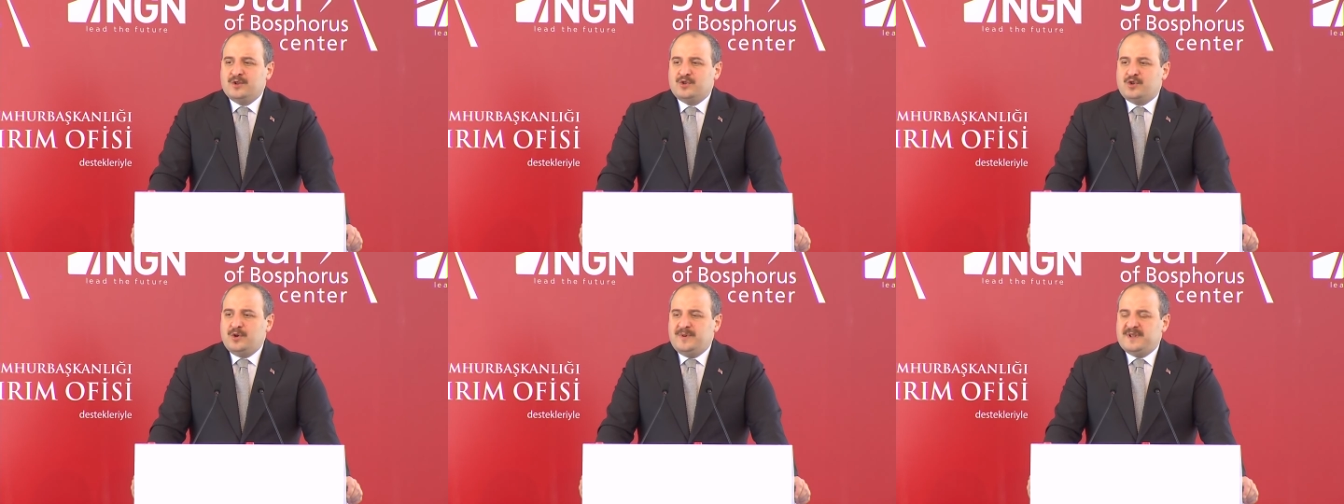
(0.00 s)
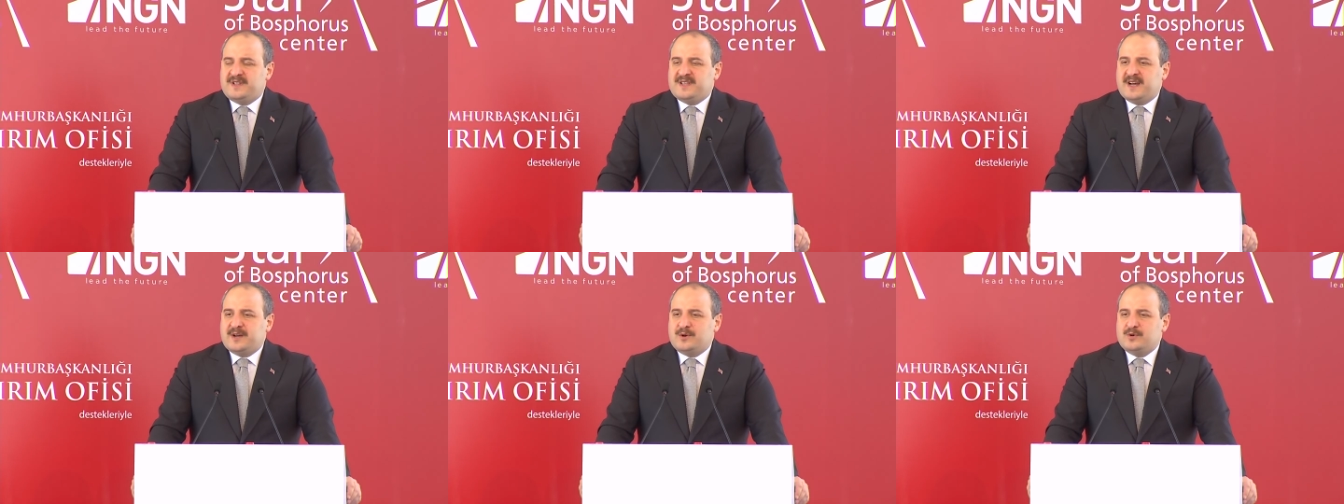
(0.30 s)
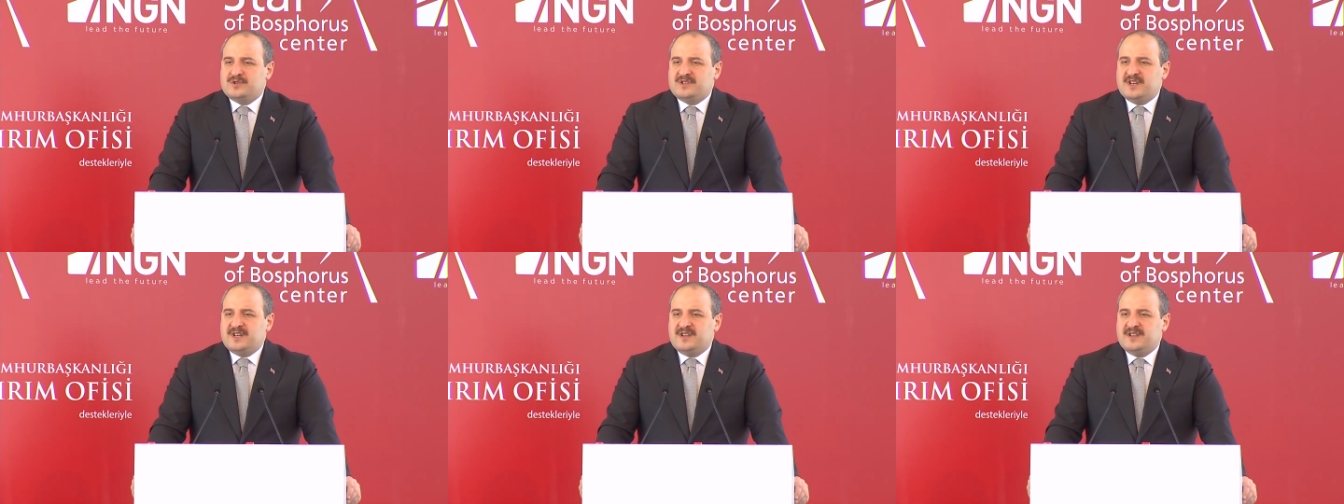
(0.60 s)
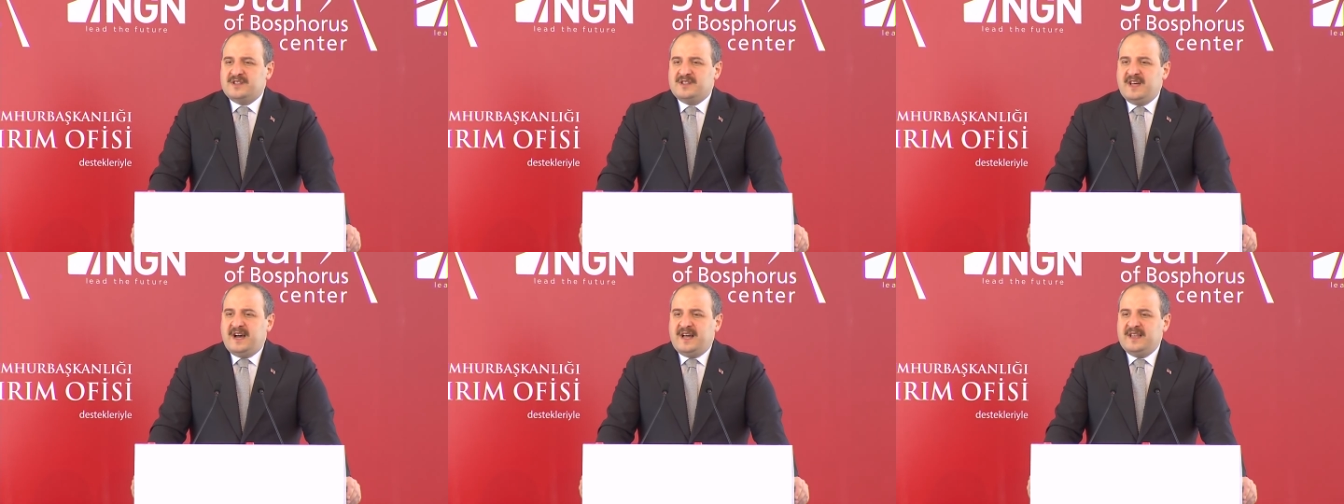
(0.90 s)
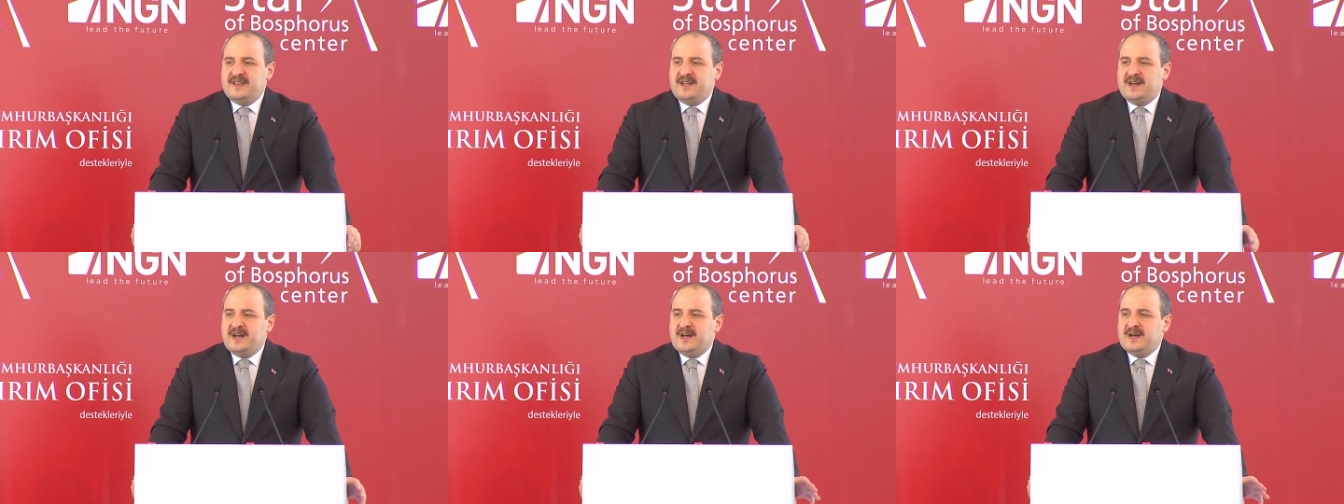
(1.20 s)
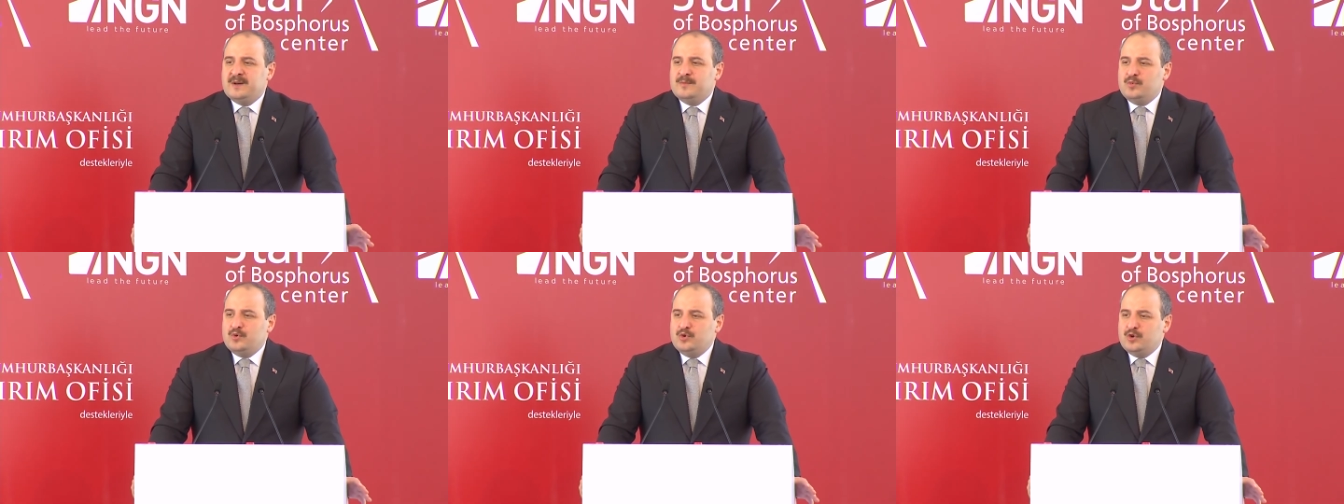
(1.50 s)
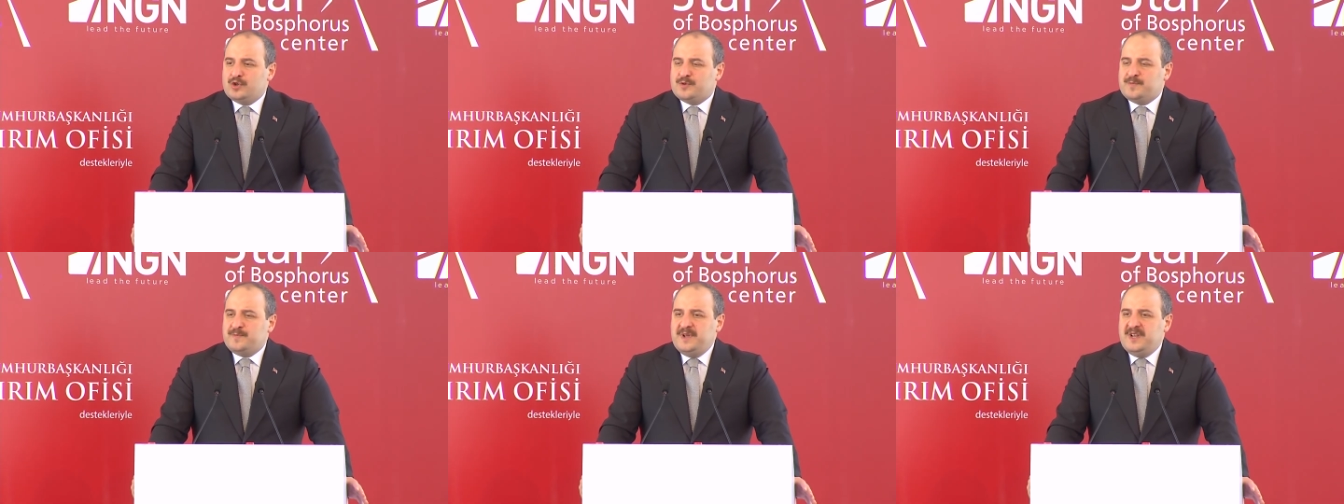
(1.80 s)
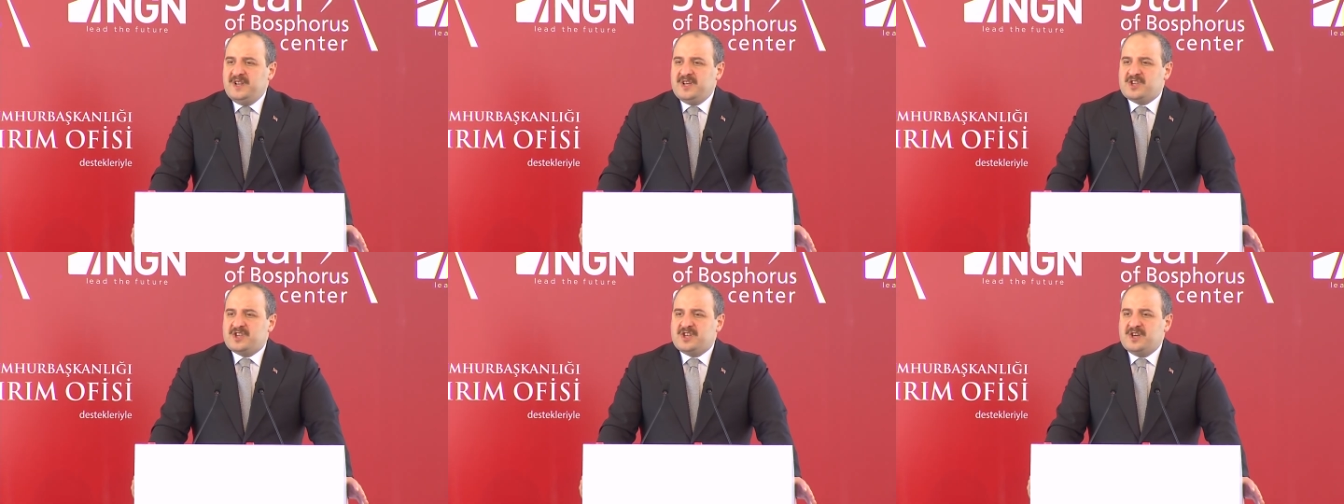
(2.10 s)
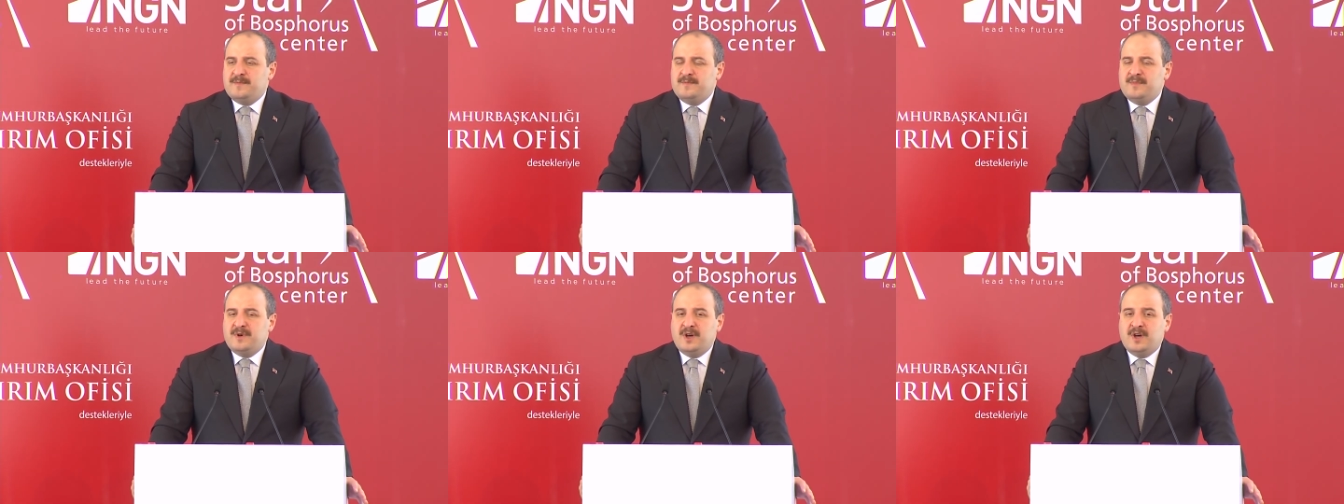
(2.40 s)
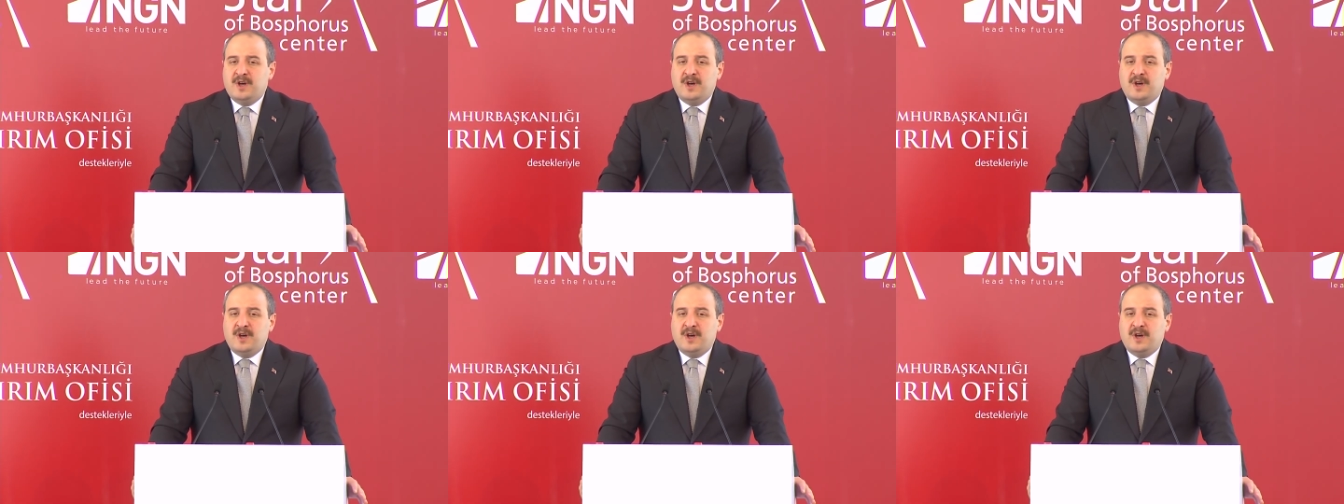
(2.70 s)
TÜBİTAK üzerinden bulut bilişim,